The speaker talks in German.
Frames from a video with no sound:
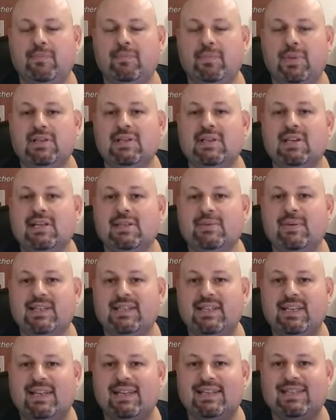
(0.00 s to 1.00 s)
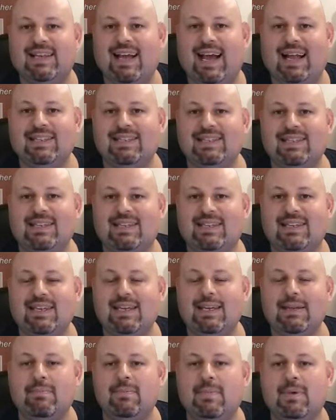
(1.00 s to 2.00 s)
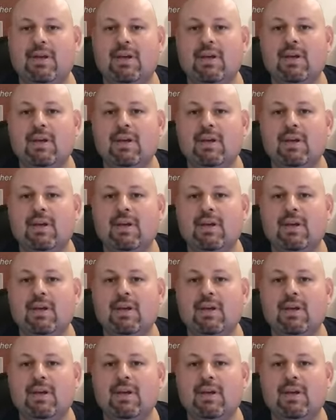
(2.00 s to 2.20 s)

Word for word: beziehungsweise das ganze Team